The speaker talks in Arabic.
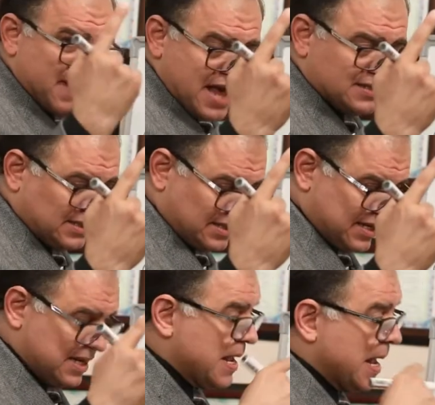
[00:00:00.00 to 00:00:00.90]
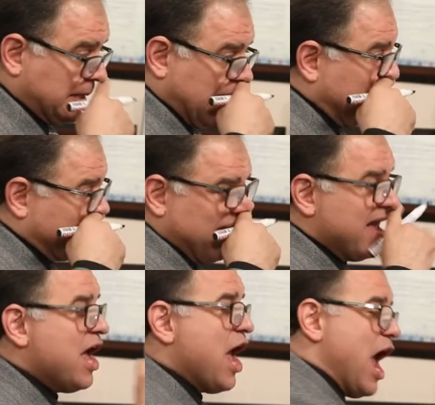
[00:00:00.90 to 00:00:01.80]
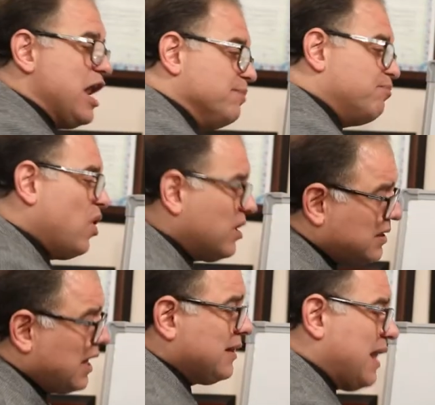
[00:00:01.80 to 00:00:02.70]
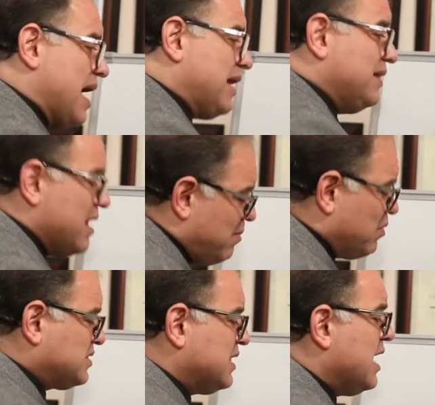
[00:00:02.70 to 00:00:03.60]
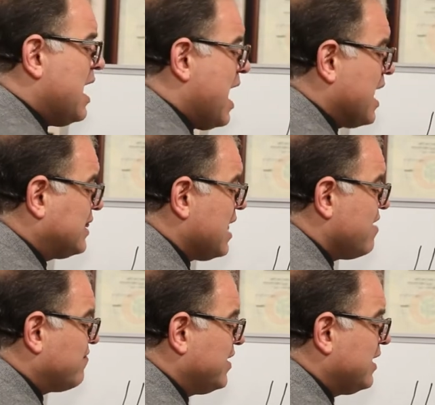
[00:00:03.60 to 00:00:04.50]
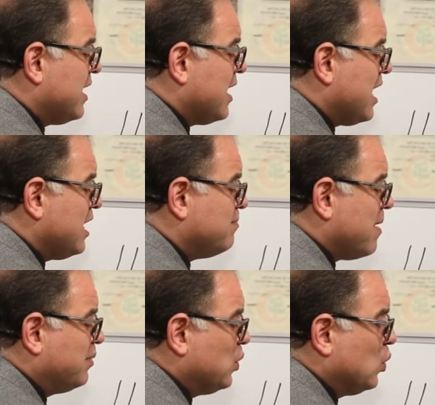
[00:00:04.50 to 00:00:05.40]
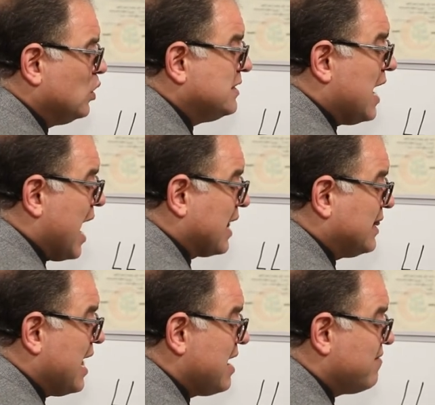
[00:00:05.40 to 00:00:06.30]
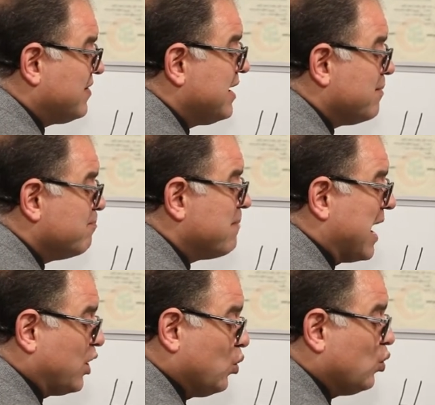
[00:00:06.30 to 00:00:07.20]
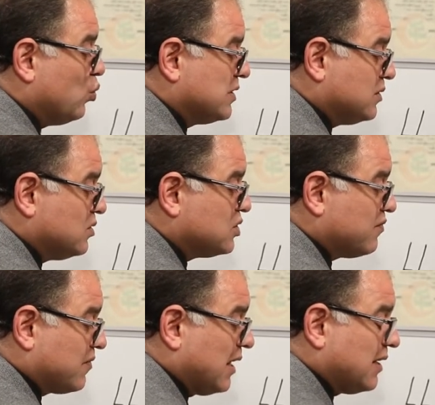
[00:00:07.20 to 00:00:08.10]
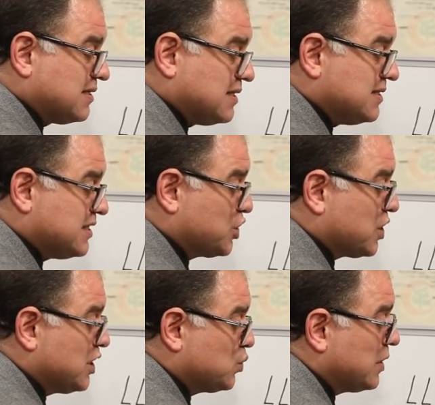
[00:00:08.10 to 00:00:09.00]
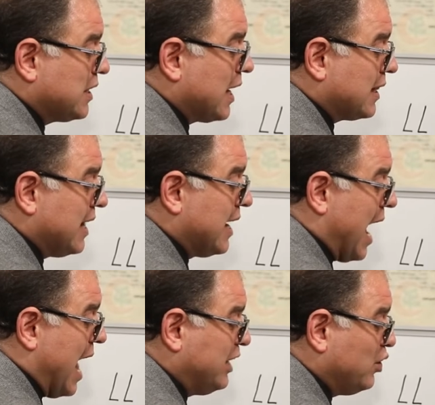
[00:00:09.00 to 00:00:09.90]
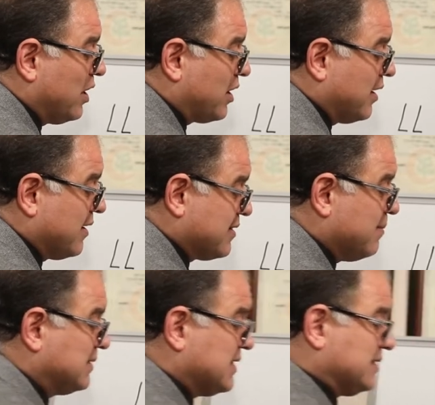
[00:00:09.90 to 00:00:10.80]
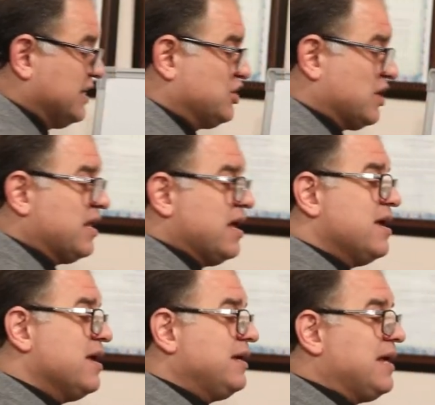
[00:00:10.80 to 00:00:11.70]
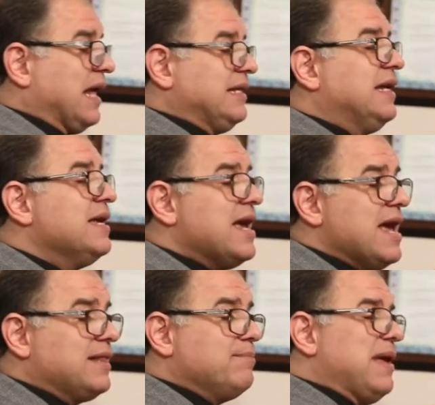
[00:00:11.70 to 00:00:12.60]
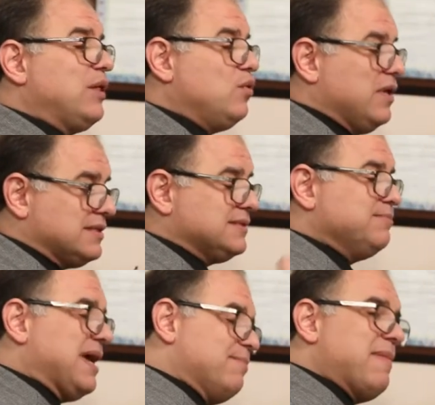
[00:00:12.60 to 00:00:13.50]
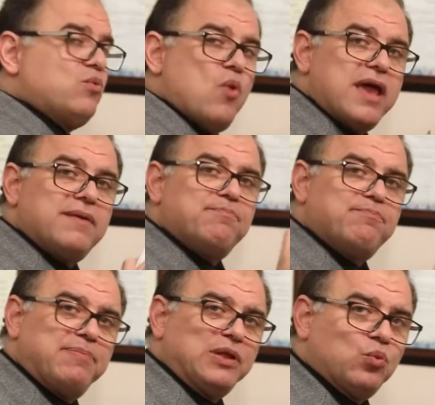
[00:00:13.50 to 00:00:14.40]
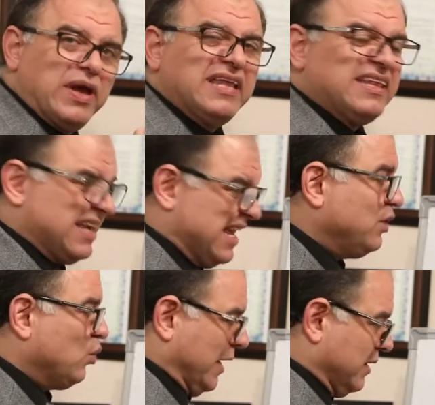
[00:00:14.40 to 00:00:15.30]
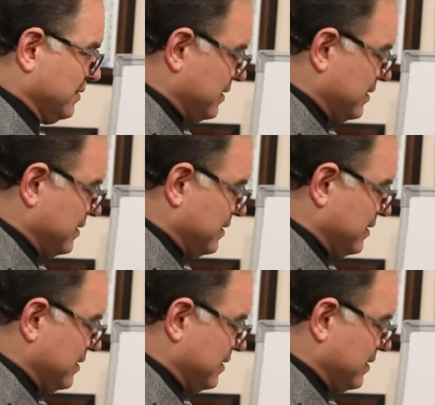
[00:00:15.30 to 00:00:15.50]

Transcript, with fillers: بس طيب البوردر لاين ليبروسي هتلاقي فيه البابيولز هتلاقي فيه ماكيول ويز لوس اوف كلر سنسيشن سويتنج هتلاقي انيولار اريتمتس ليجن يعني اتس ميد واي بتوين النوعين